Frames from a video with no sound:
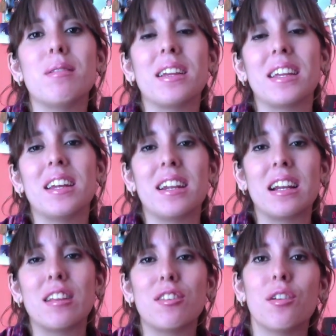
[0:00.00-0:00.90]
aquí de
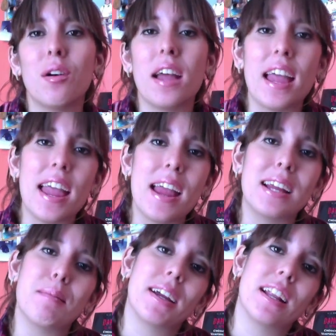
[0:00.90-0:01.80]
regreso en
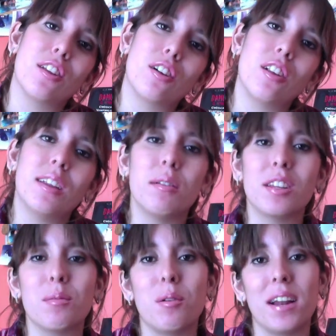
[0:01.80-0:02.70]
eh, Imaginando Cosas Libres
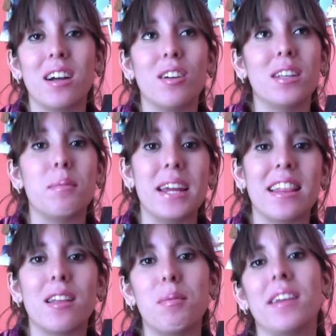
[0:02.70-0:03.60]
y como verán hoy es
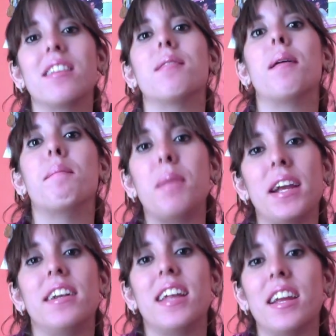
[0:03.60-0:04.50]
viernes, viernes de
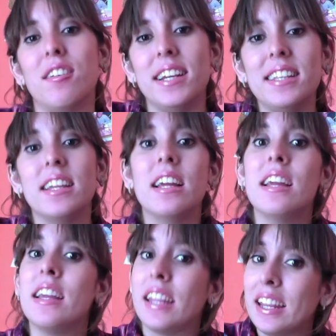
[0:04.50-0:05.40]
Vampire Diaries
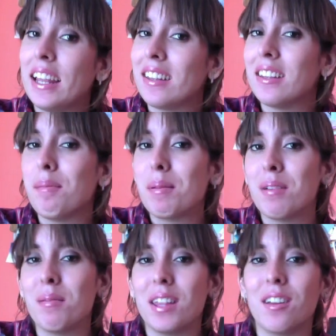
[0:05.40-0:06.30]
y este es el
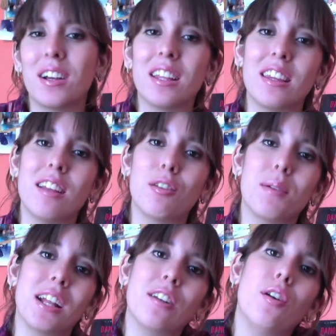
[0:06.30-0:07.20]
primer video que estaré
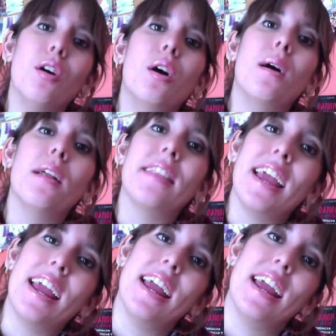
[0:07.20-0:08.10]
subiendo
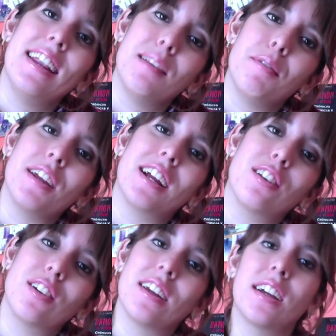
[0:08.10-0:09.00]
de este
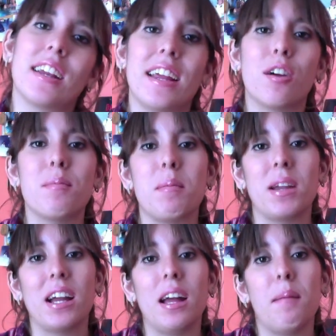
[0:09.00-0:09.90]
proyecto que creé con mi
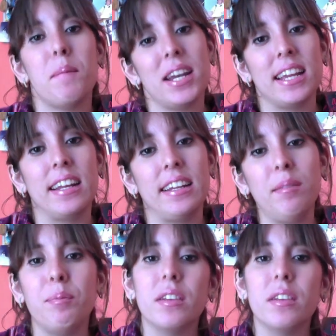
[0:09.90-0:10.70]
amiga Mariana